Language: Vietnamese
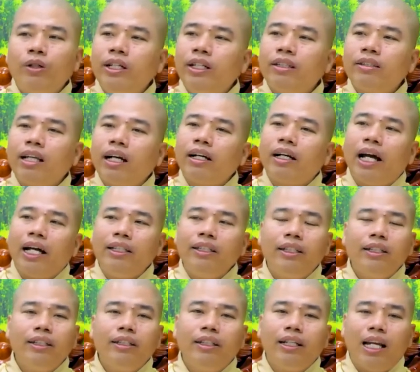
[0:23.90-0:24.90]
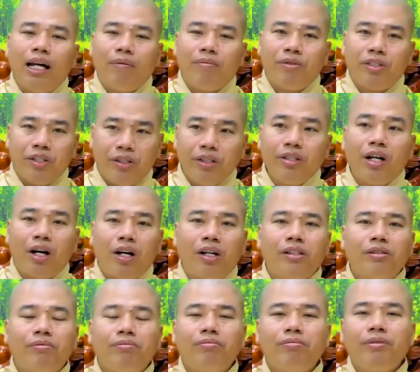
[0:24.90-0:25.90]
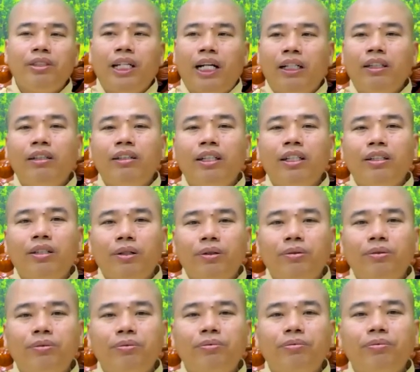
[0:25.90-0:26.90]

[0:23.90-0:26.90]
khuyên tất cả những người làm trưởng đoàn dẫn người đi tu